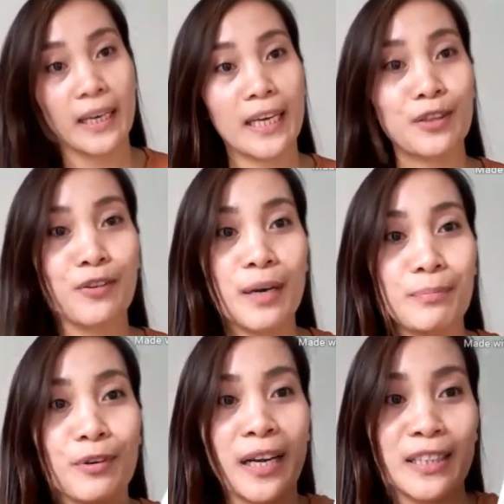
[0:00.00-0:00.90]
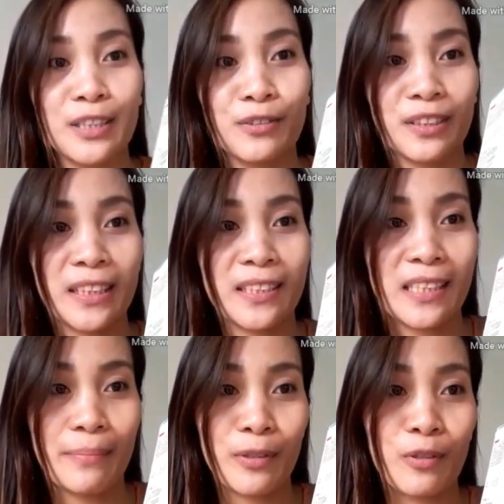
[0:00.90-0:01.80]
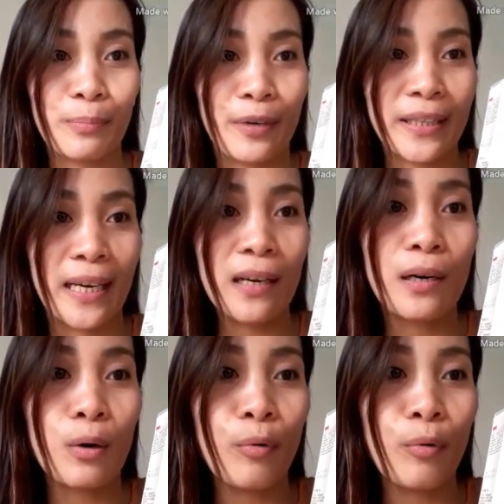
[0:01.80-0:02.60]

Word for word: ito nga po guys yung sinasabi kong product